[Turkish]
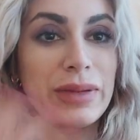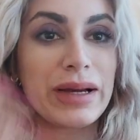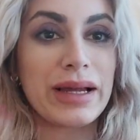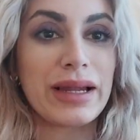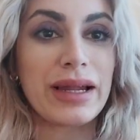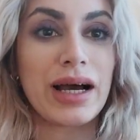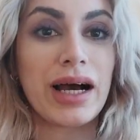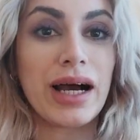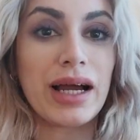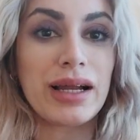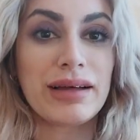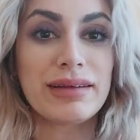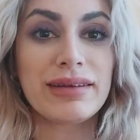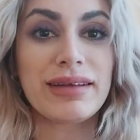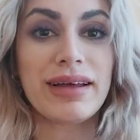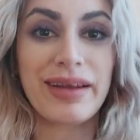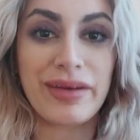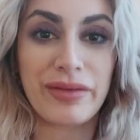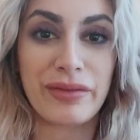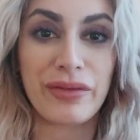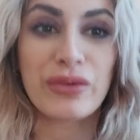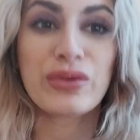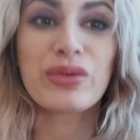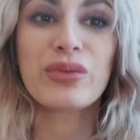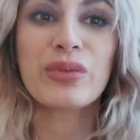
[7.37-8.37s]
Ben hala
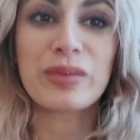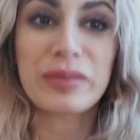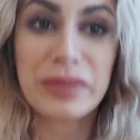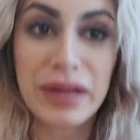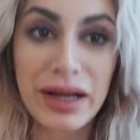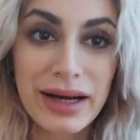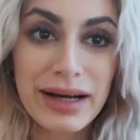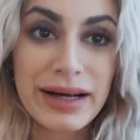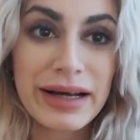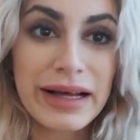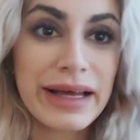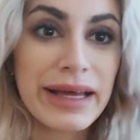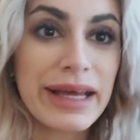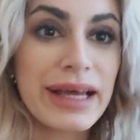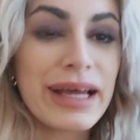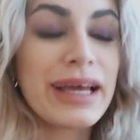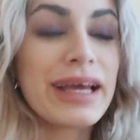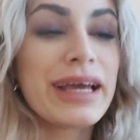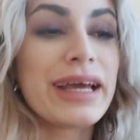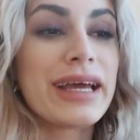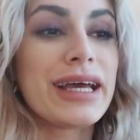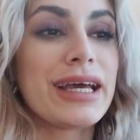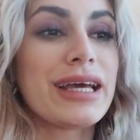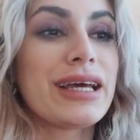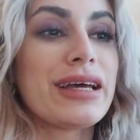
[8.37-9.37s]
telefonumla
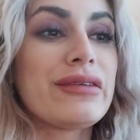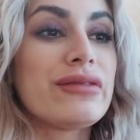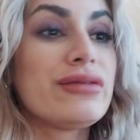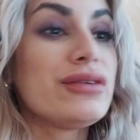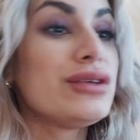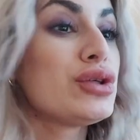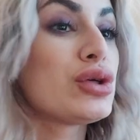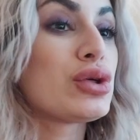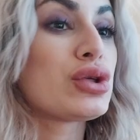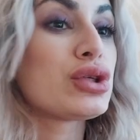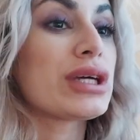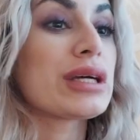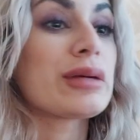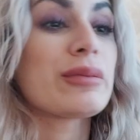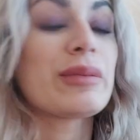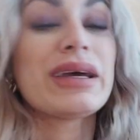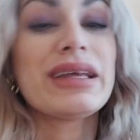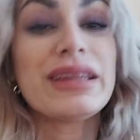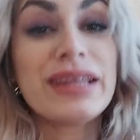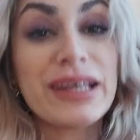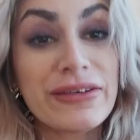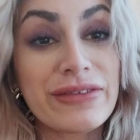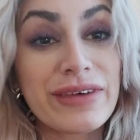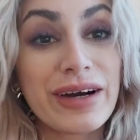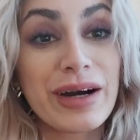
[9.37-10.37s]
e, video
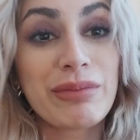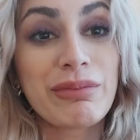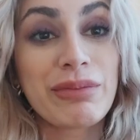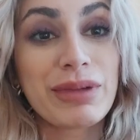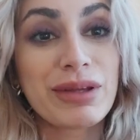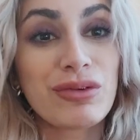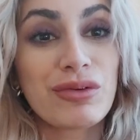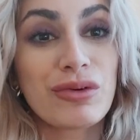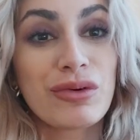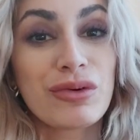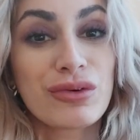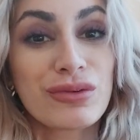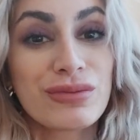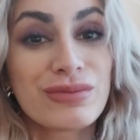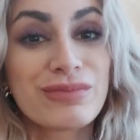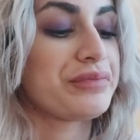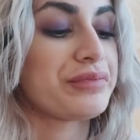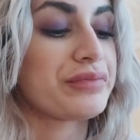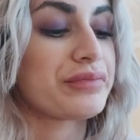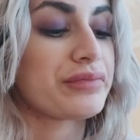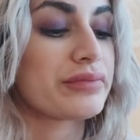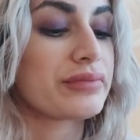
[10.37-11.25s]
çekmeye devam ediyorum.